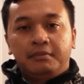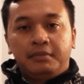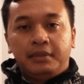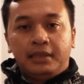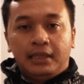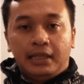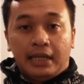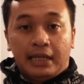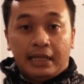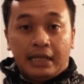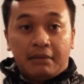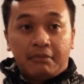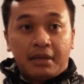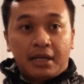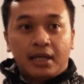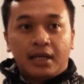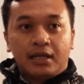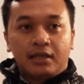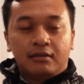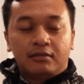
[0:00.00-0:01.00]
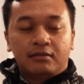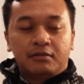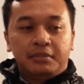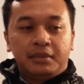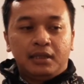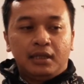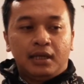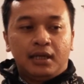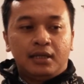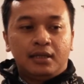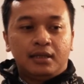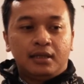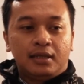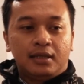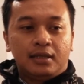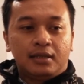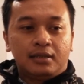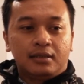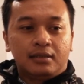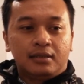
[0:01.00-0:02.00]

pilihan yang mana gitu pilihan yang